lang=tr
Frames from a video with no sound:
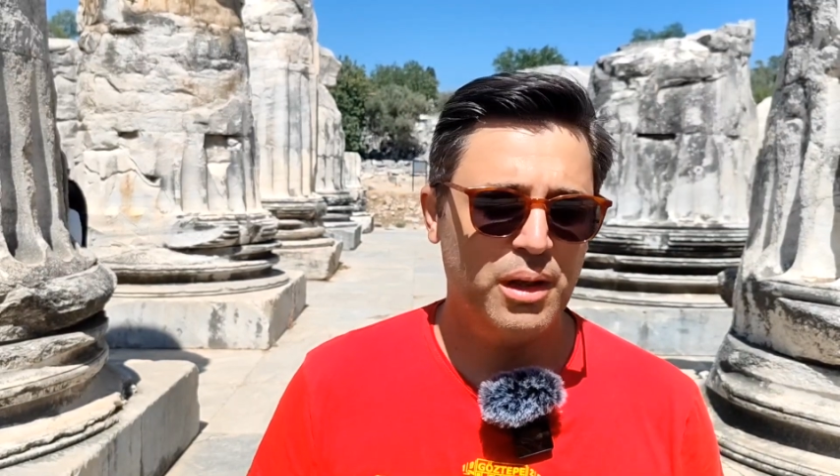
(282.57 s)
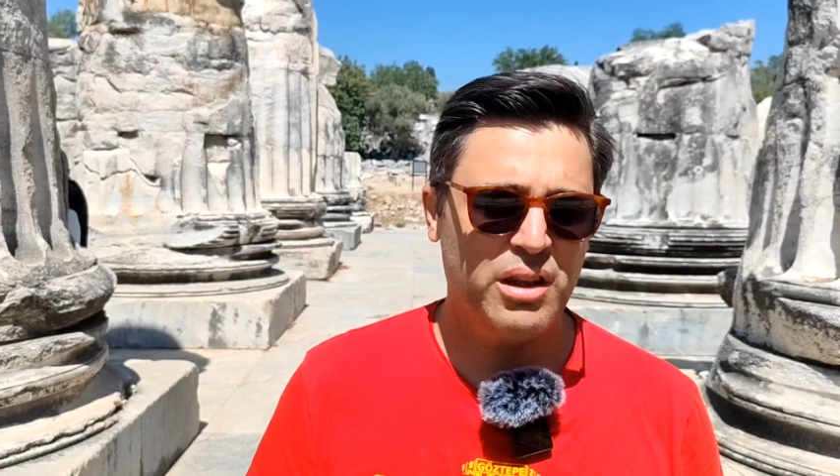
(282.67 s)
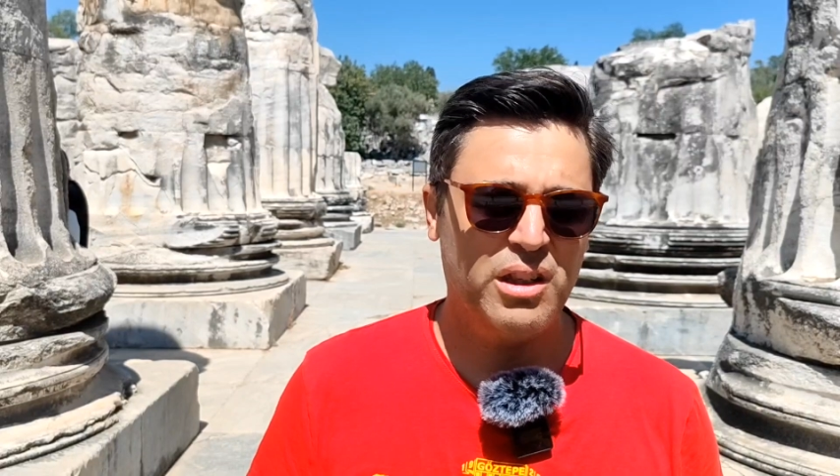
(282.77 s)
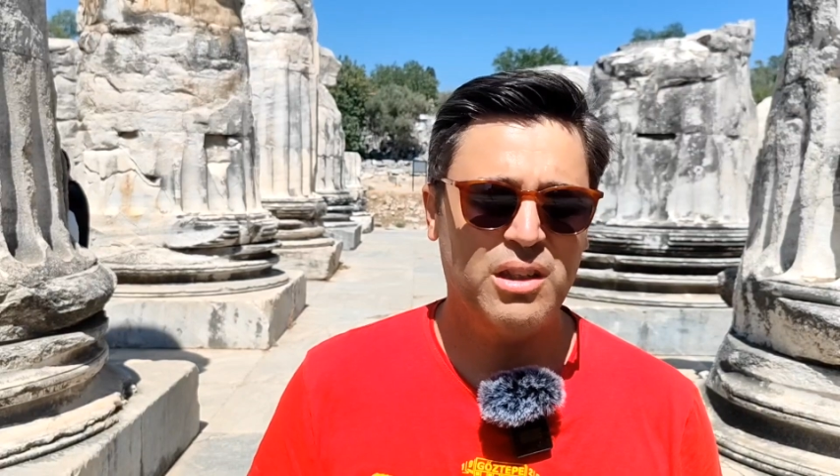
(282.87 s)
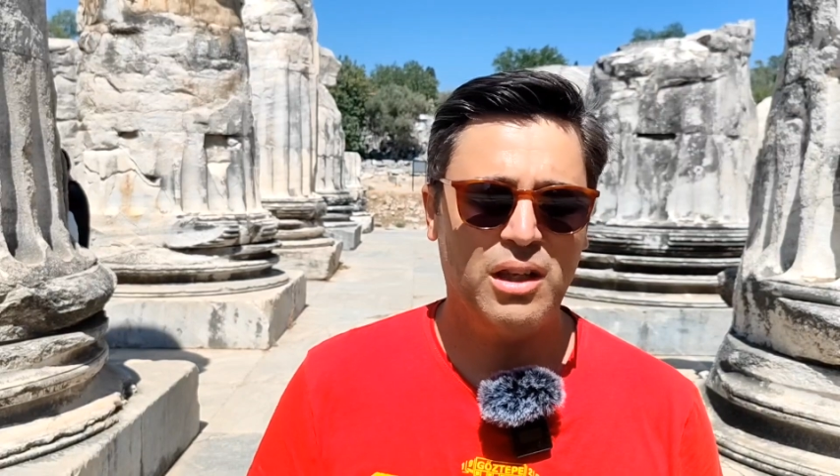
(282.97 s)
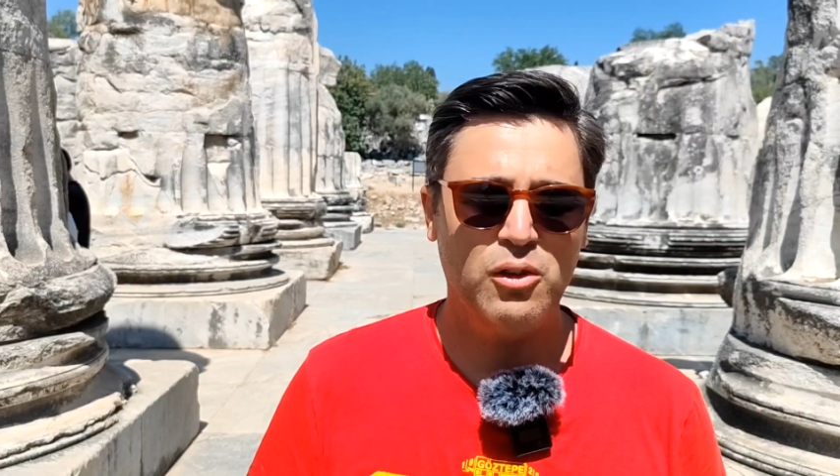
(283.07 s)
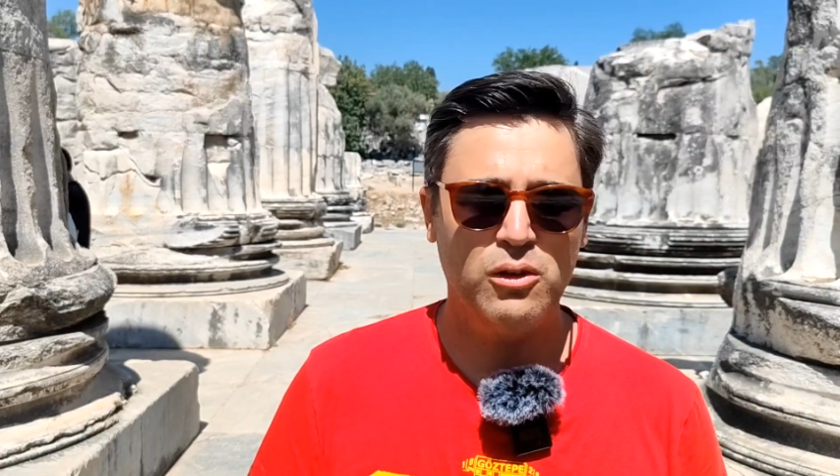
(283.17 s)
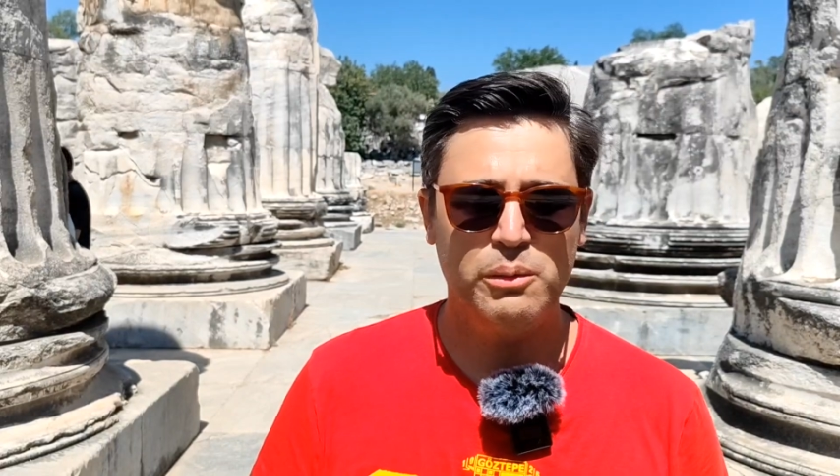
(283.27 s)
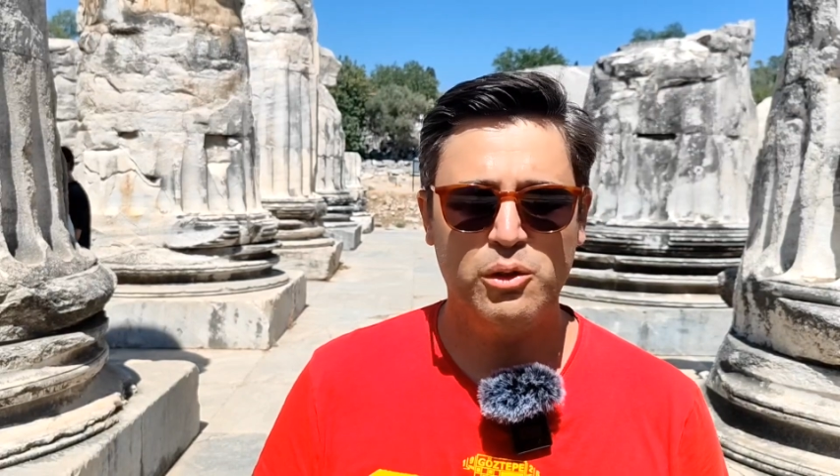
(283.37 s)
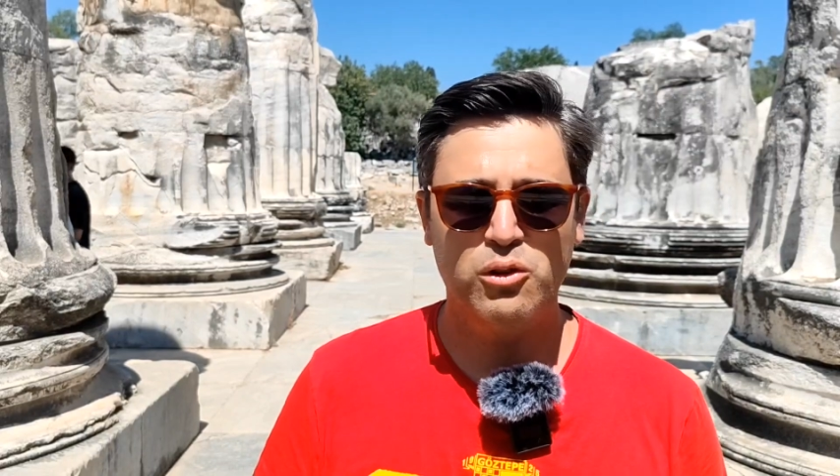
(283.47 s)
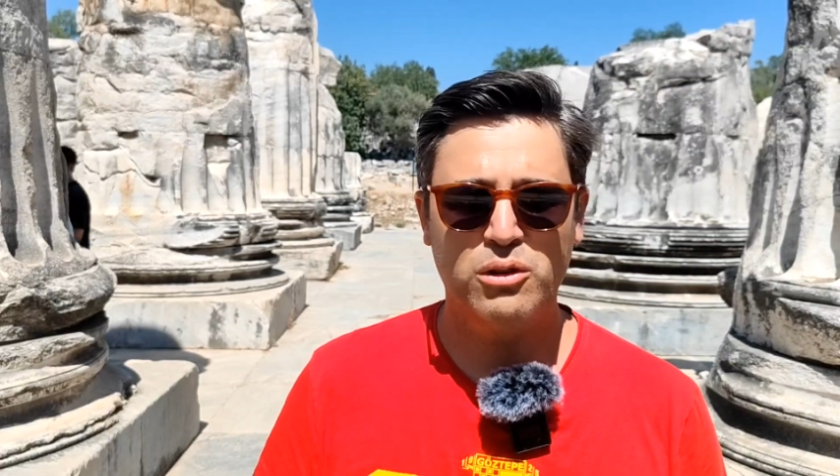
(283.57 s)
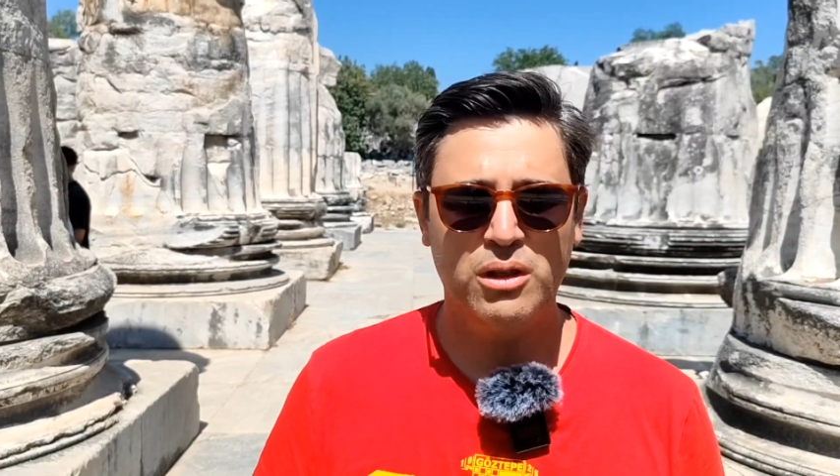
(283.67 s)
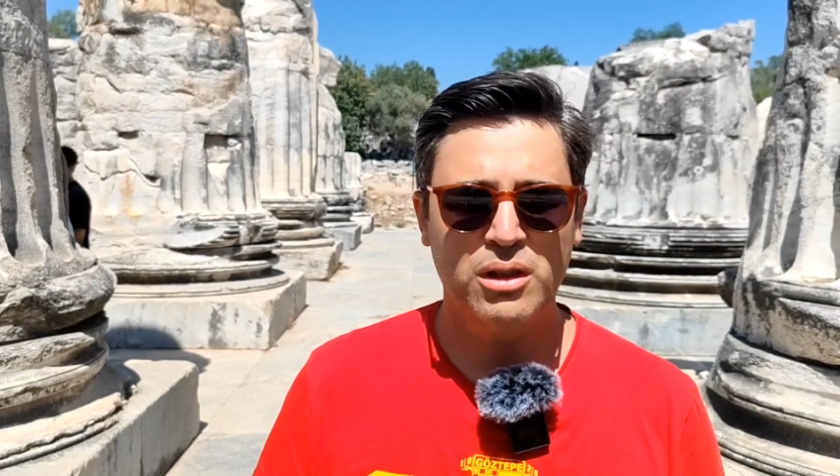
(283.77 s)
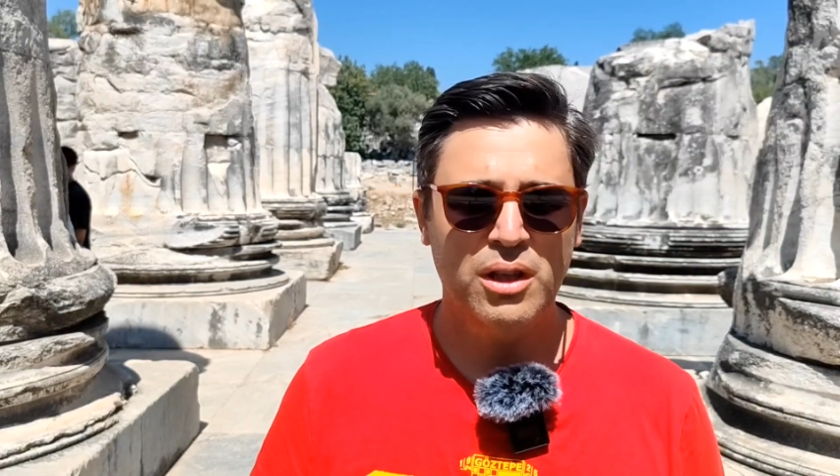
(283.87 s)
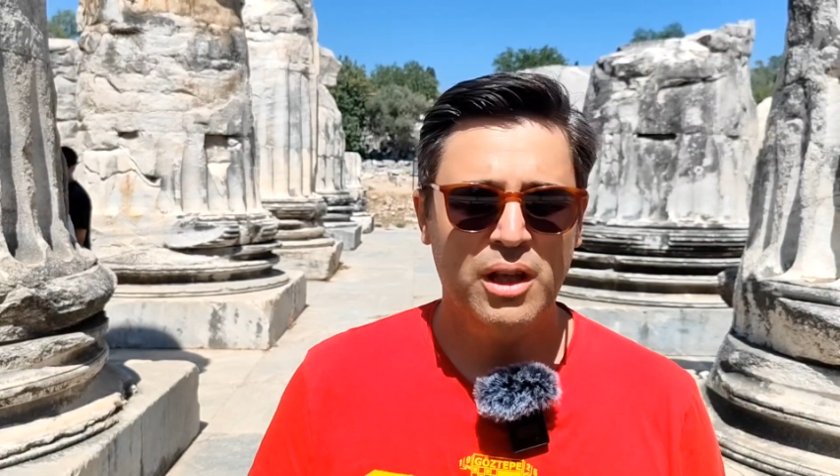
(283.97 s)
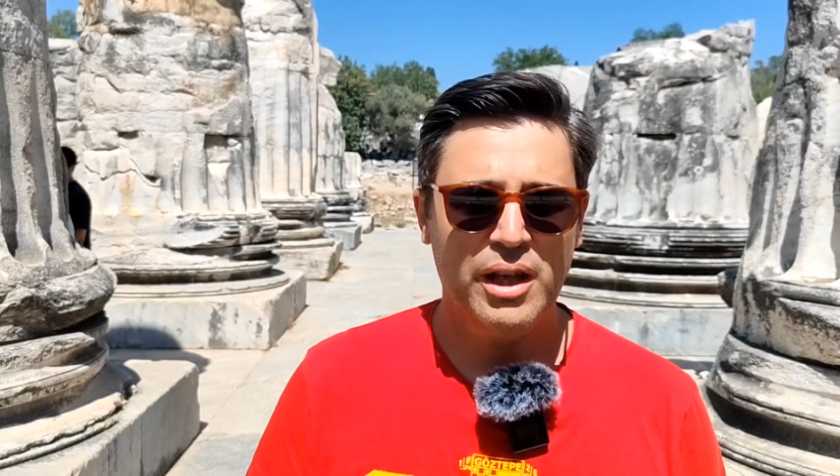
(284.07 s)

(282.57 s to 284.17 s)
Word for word: Belki iki tane olabilir. Onda